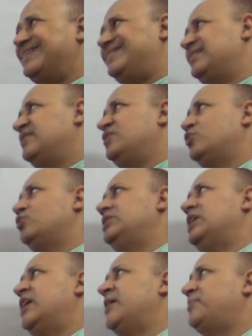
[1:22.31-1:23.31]
लेकिन देखो
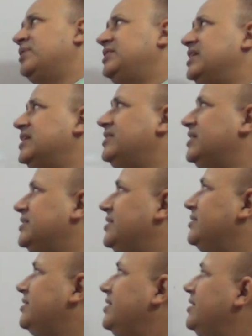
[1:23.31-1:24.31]
यहाँ पर ज़्यादा
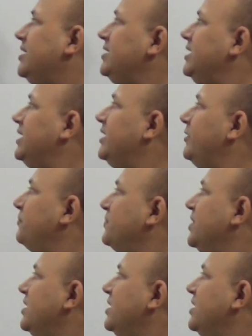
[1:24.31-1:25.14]
आसान तरीका ये है